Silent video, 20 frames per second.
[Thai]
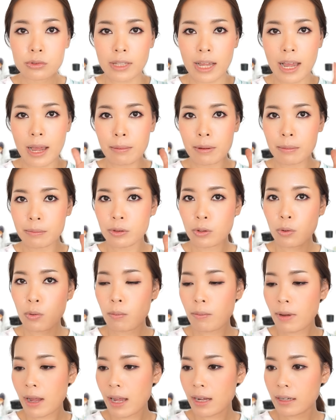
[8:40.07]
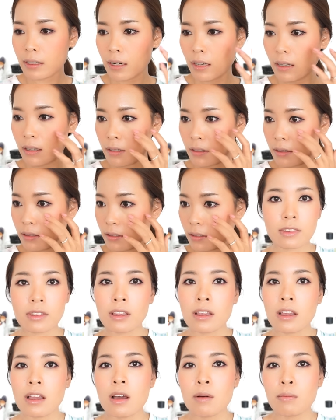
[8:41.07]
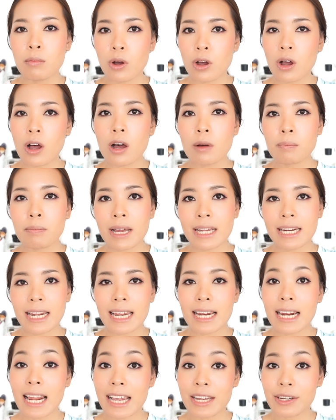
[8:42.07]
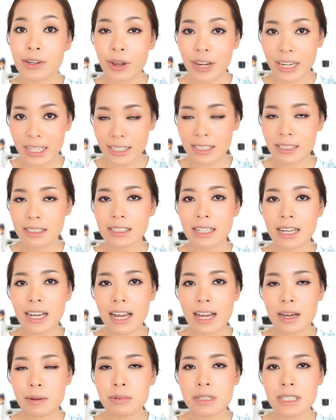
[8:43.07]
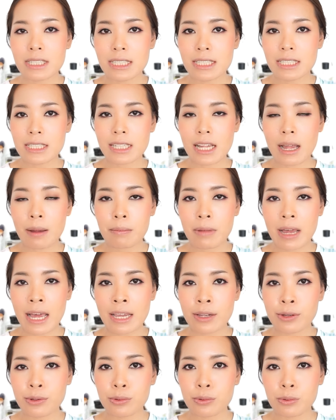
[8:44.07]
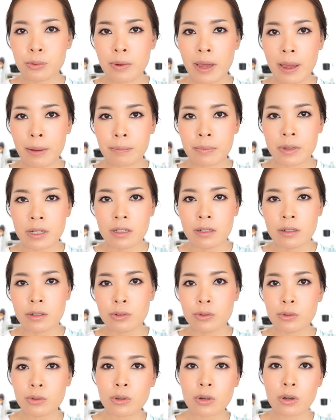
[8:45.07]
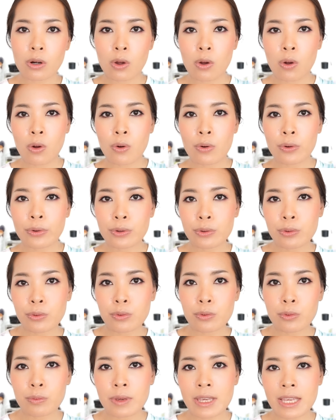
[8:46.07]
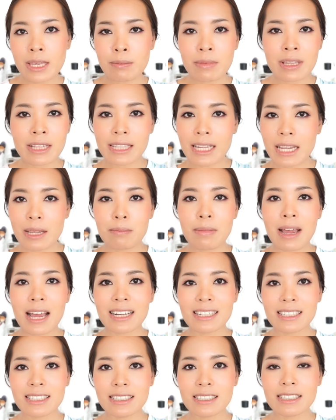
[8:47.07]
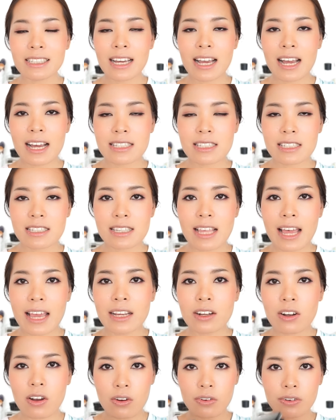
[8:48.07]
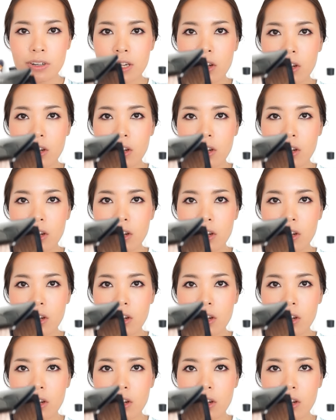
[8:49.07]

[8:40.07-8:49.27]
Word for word: ดูตาแบบโตมากนะโมขอปัดไฮไลท์หน่อยนึงนะคะ เพื่อที่จะทำให้ดูแบบดูโกลดูมีมิติมากขึ้นนะคะจะใช้ของ